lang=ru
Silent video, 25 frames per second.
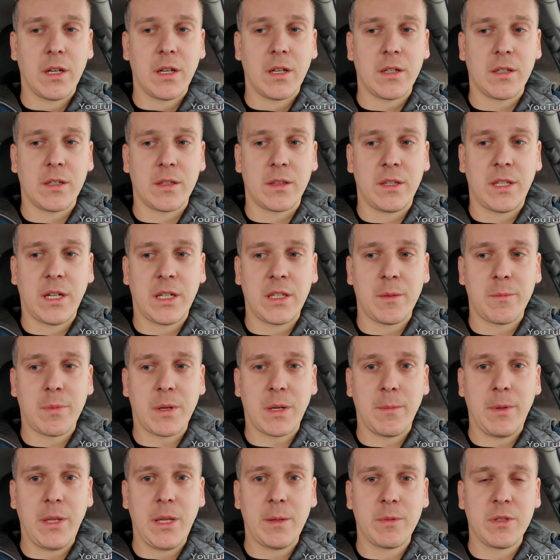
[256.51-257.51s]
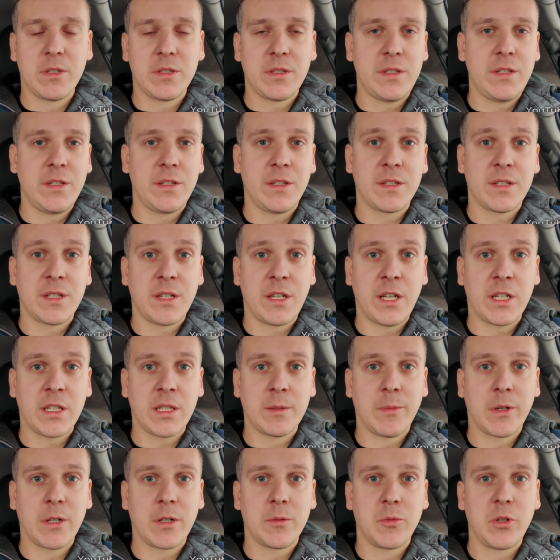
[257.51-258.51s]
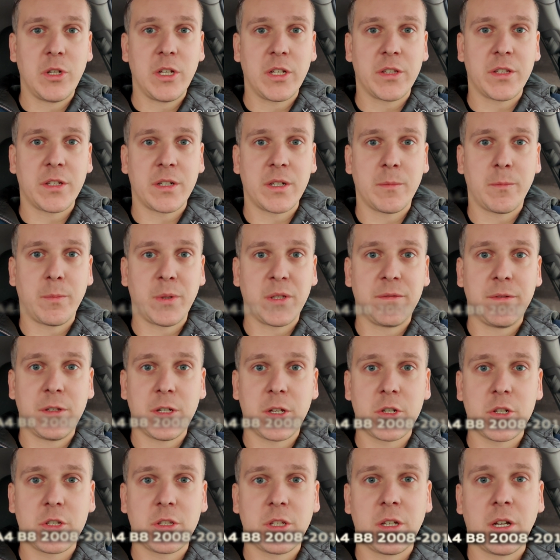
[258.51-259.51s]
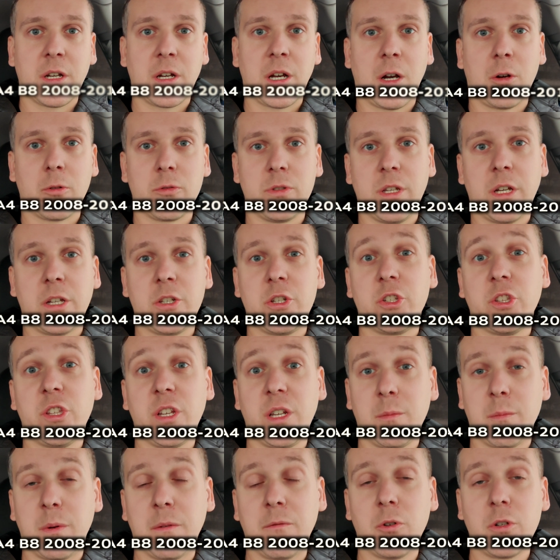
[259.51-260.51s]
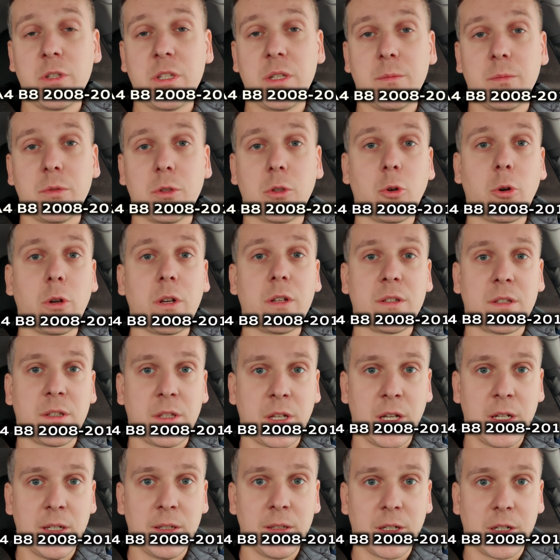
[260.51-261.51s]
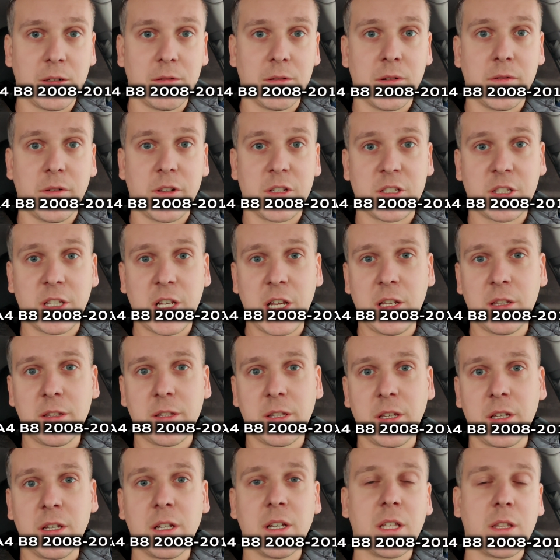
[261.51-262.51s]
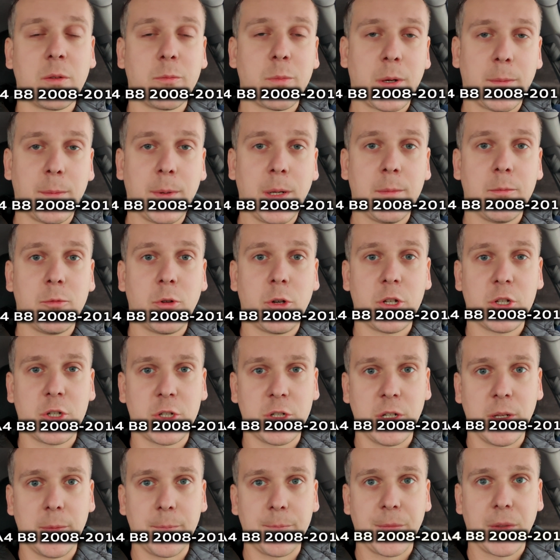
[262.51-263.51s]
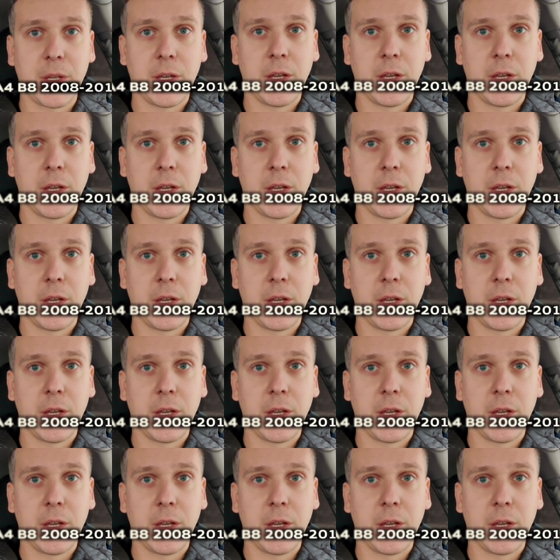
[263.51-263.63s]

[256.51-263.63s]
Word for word: А, Данной проблемы с недозарядом аккумулятора подвержены Audi A4B8 а до рестайлинговой. В рестайлинге эту проблему решили.